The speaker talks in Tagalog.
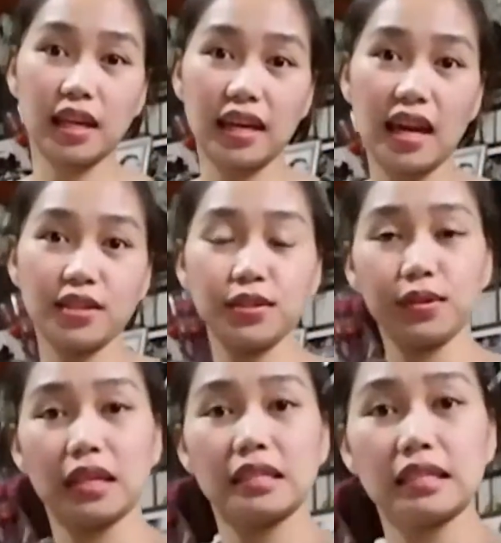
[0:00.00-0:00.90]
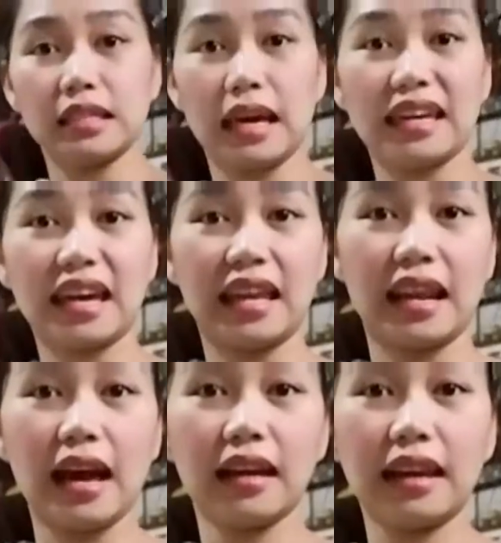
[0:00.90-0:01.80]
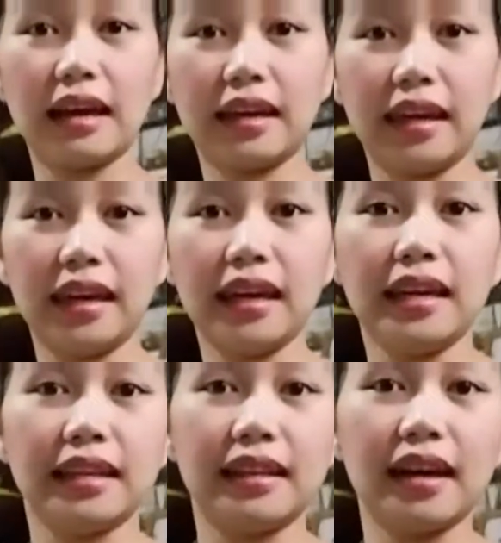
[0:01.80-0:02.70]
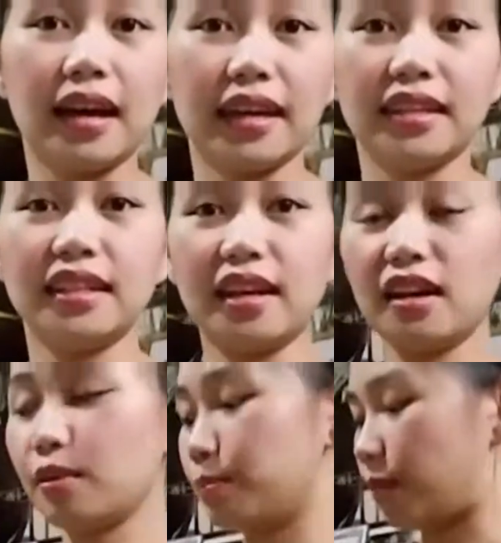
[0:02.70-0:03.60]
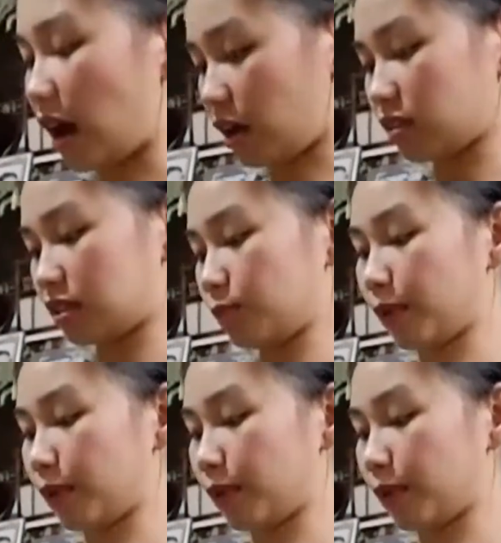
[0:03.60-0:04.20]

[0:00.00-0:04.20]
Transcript: Kaya as you can see, ayan, ang laki ng kanyang box.